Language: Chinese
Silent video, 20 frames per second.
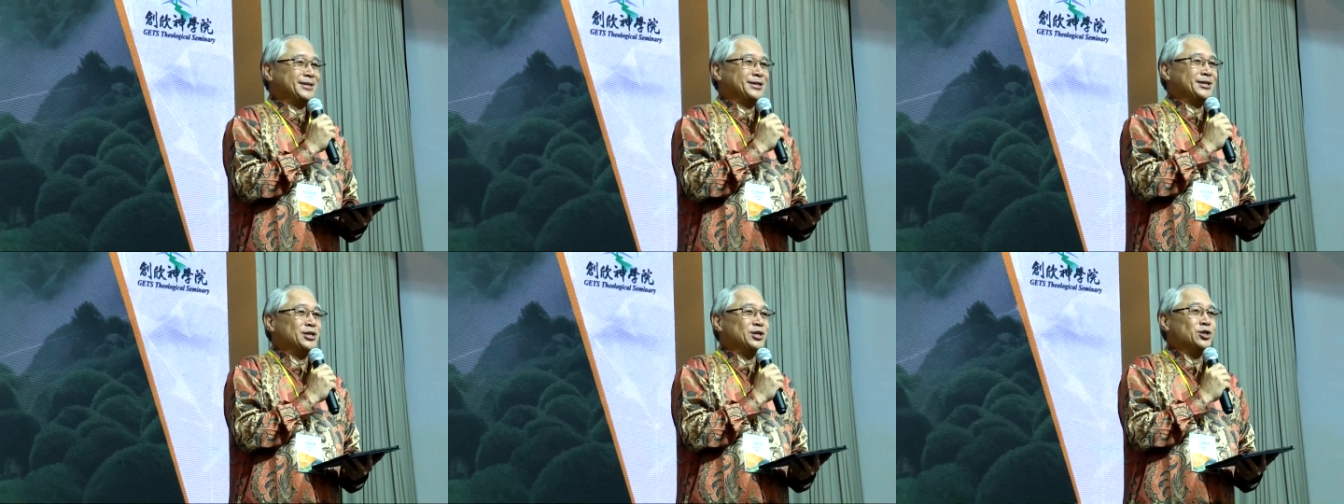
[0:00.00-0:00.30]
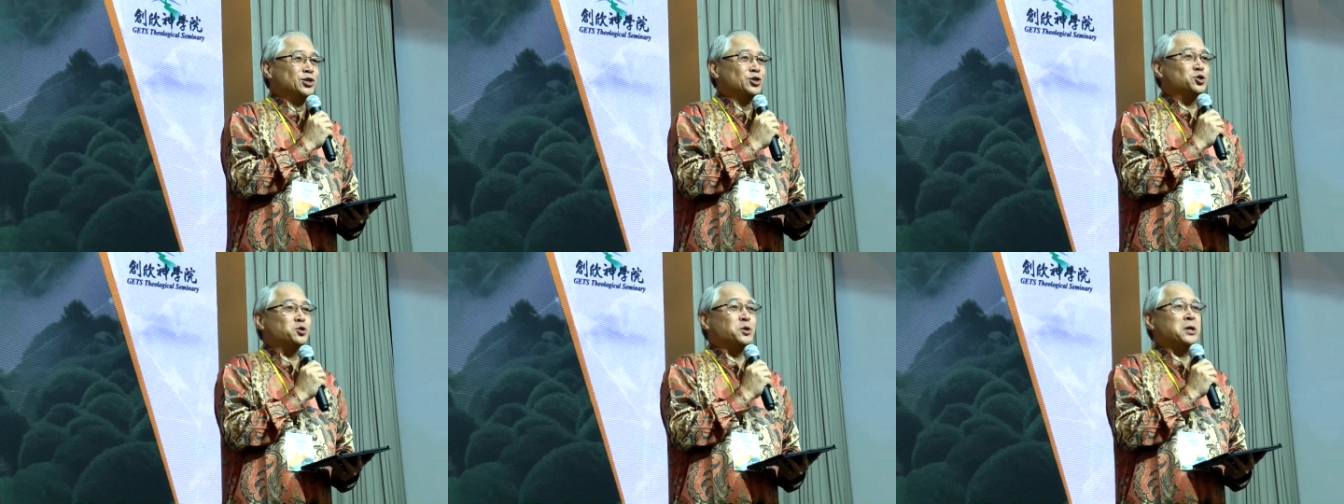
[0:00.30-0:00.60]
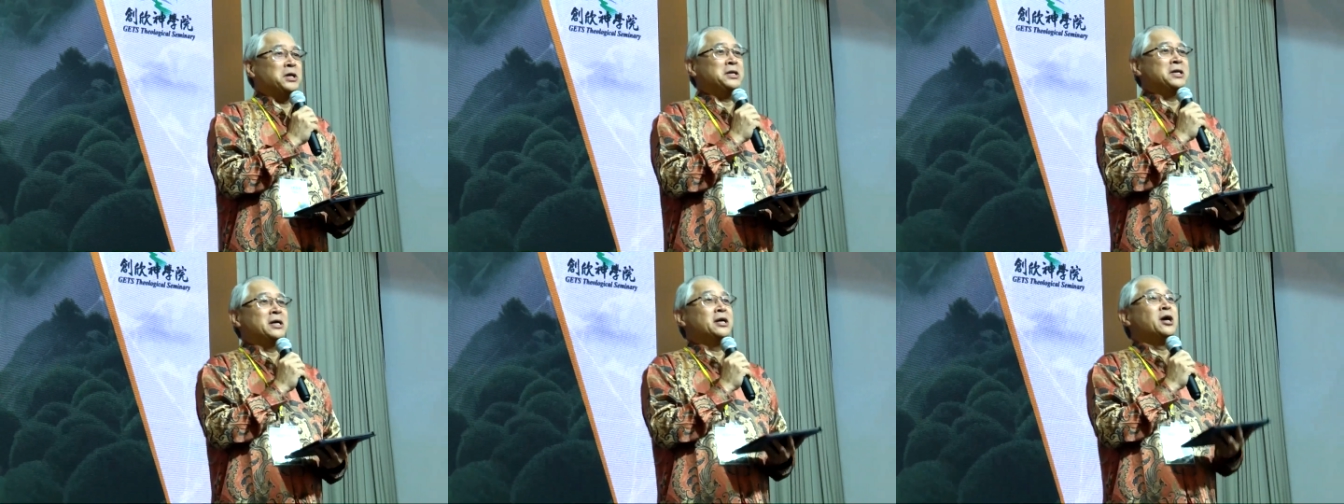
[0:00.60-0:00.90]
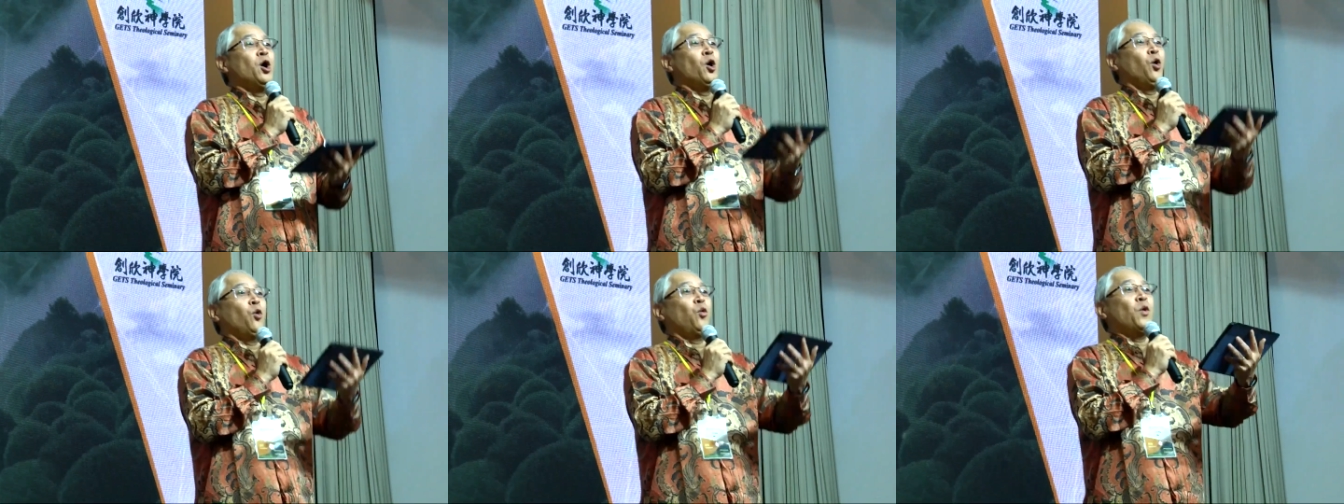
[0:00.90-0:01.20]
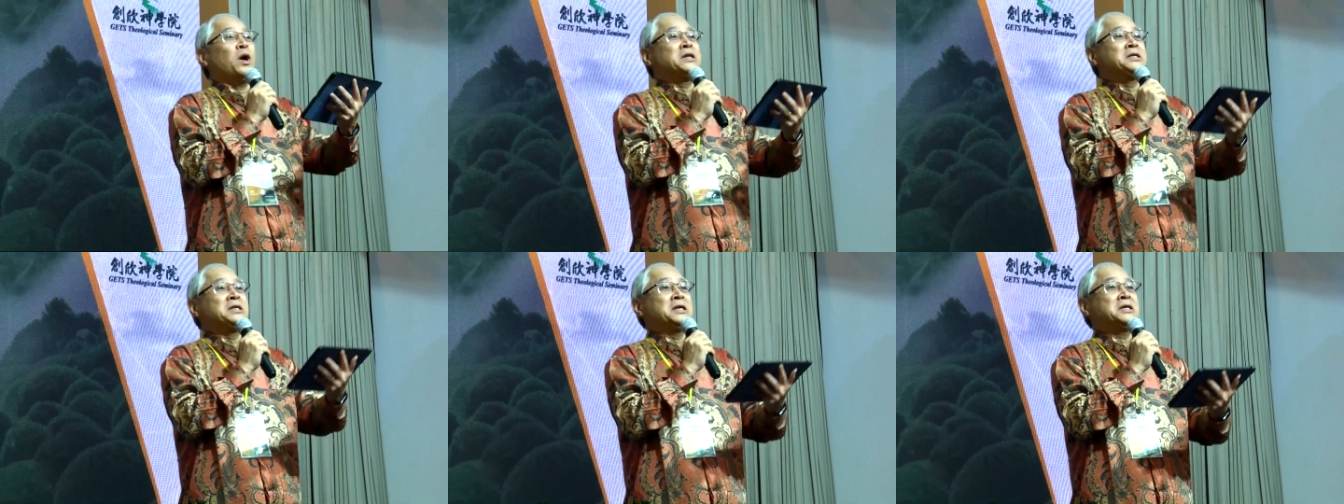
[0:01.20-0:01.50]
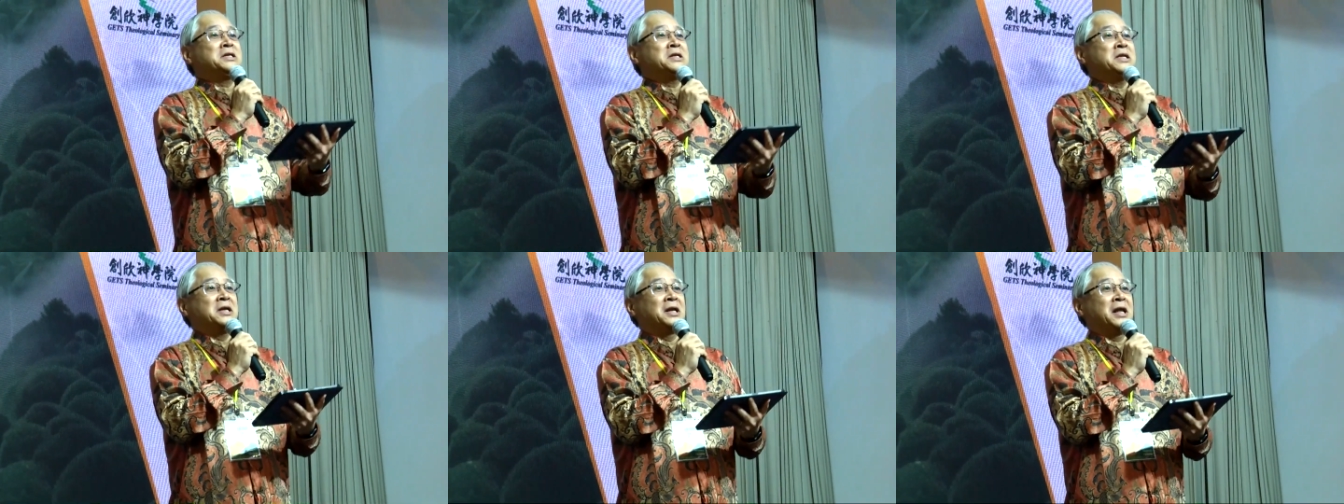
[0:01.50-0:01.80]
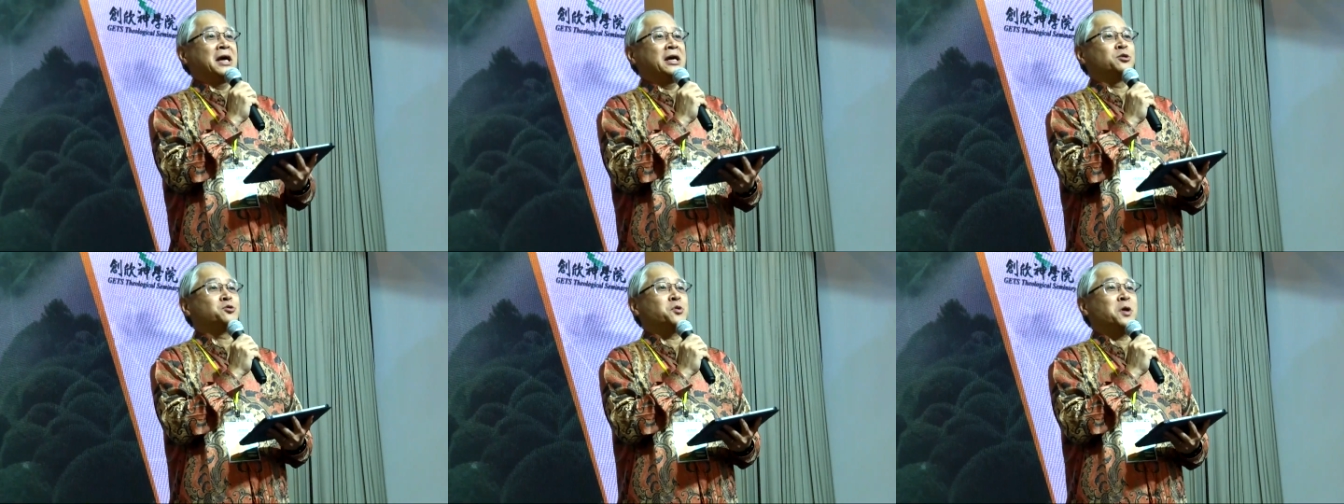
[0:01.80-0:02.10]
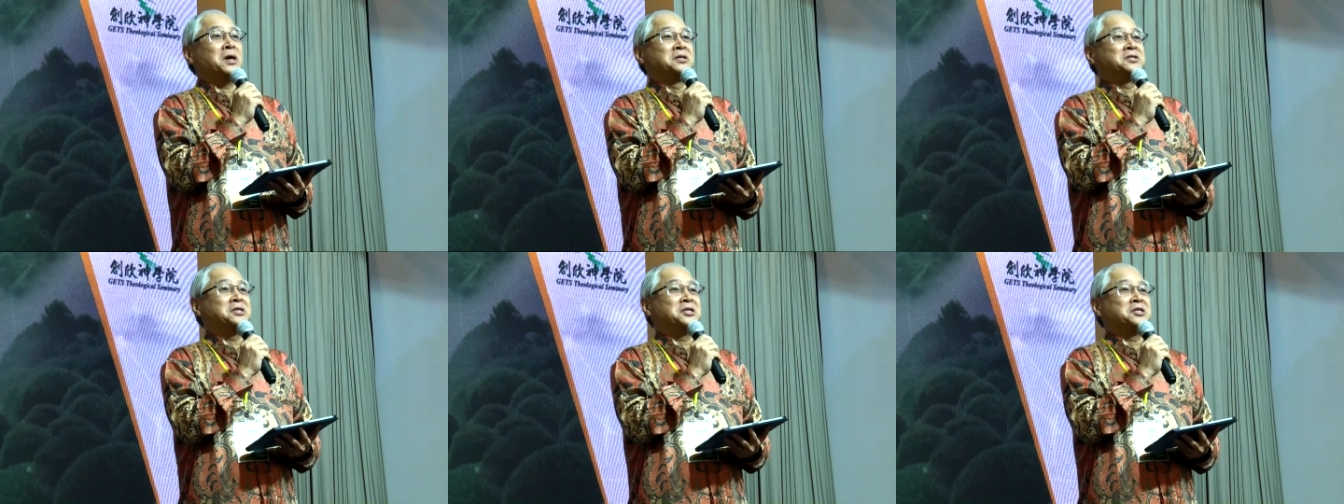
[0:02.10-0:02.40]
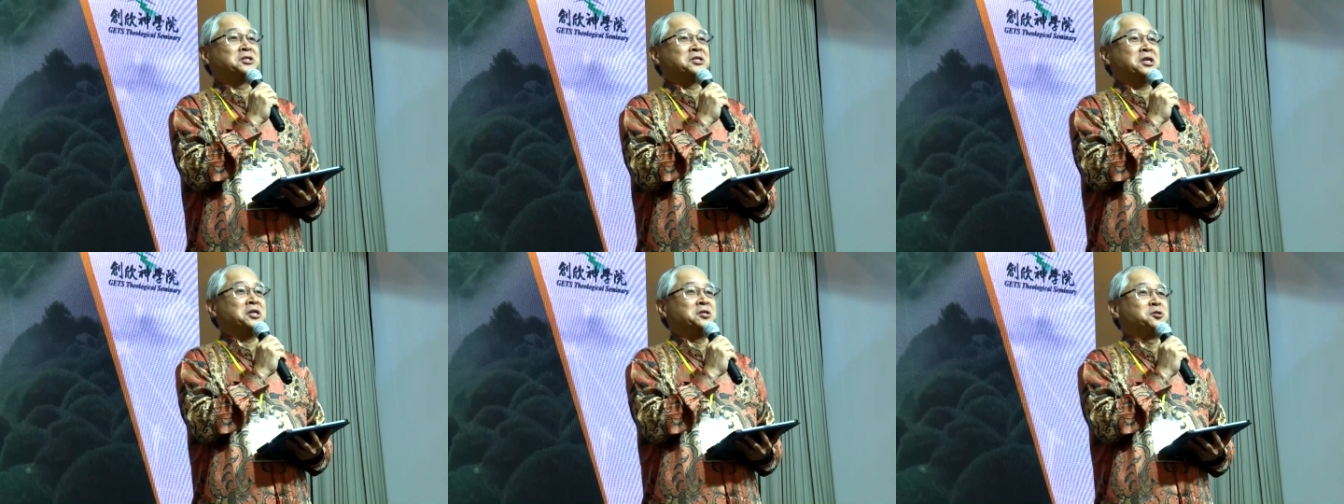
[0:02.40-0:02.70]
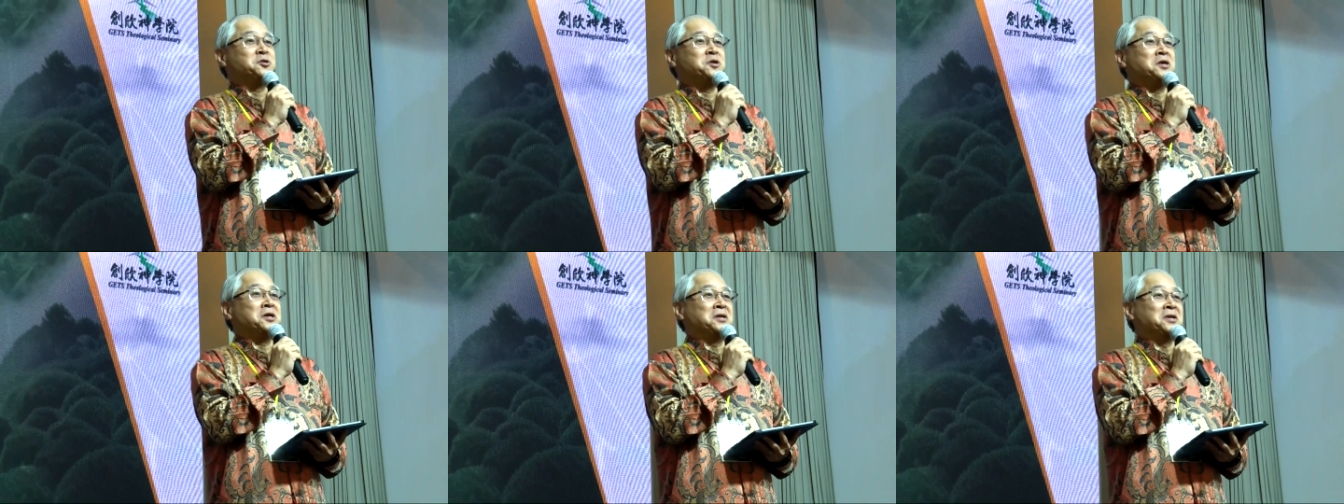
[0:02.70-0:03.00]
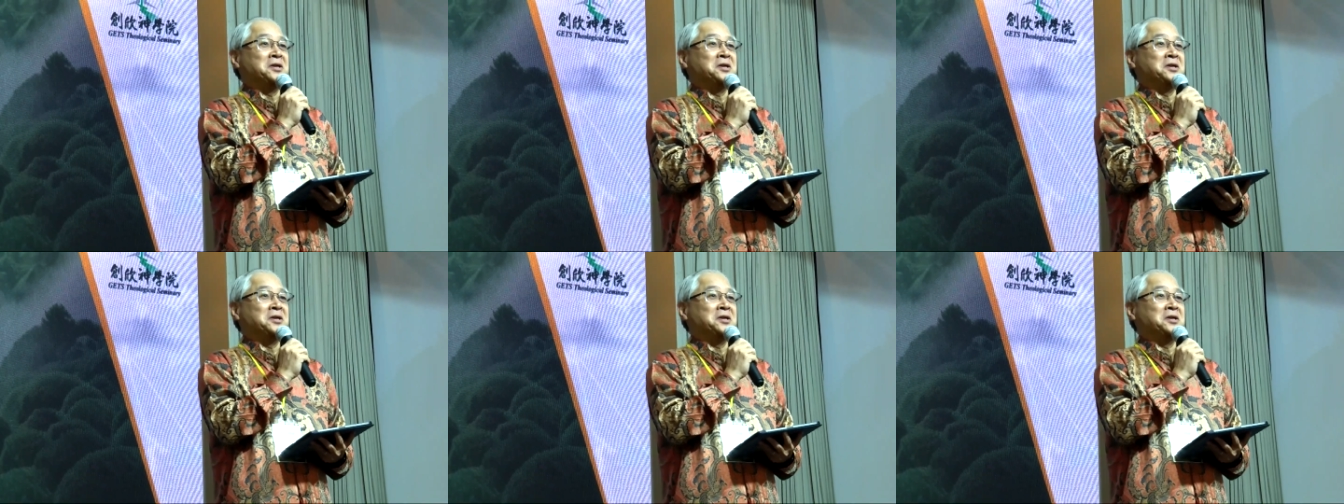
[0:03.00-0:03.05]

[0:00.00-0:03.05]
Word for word: 所以呢，欢迎你来创新神学院